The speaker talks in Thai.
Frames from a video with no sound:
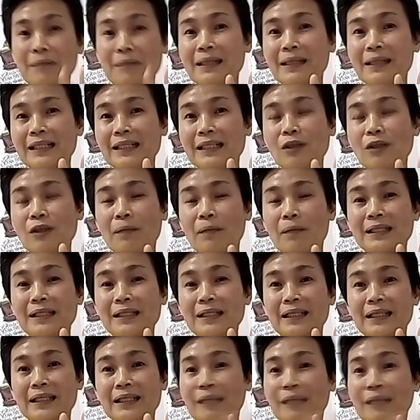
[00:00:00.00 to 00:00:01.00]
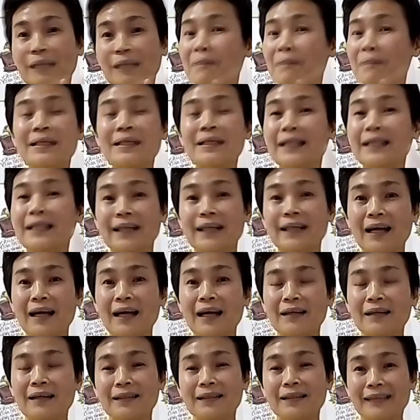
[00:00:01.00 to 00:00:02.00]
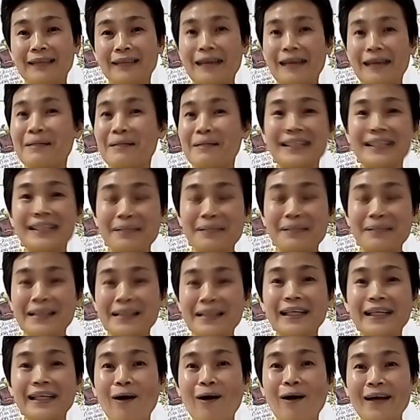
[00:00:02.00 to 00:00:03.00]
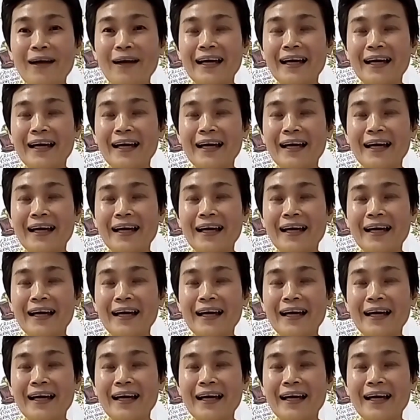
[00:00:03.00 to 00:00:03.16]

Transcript: แกมีบัญชีสองบัญชี แต่ไม่มีเงินนะแต่ละบัญชีไม่ถึ